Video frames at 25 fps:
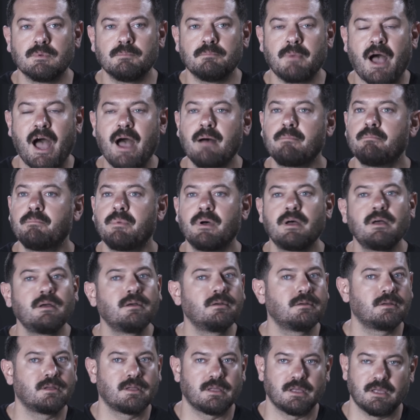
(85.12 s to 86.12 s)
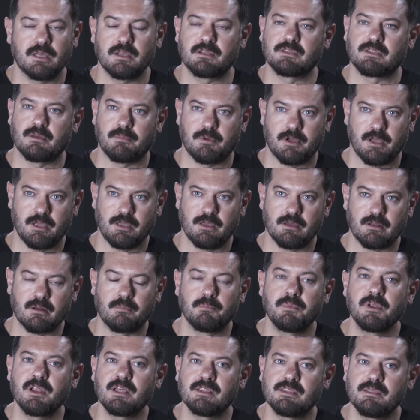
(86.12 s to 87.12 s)
محبه غير طبيعيه
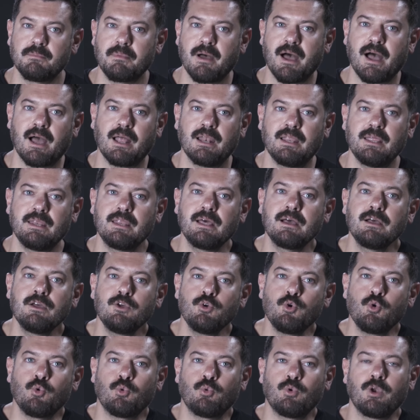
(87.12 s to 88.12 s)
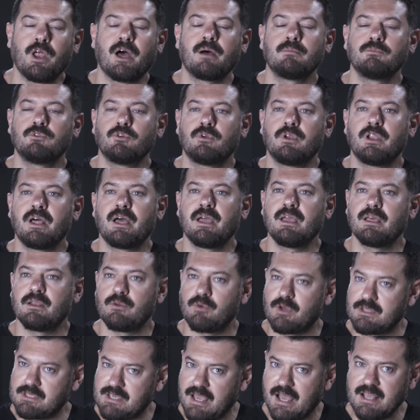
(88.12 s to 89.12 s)
ربنا يديمها علينا والحمد لله هي
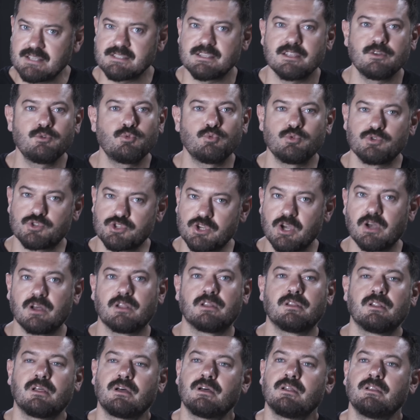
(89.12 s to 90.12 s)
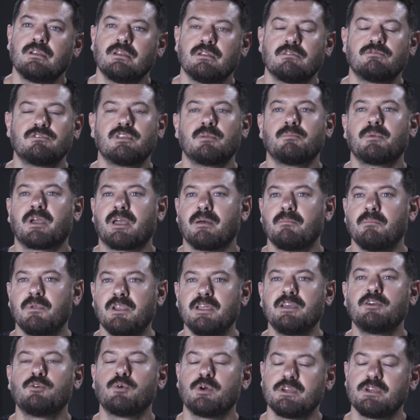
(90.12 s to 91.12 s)
دلوقتي احسن وان شاء الله نفضل مكملين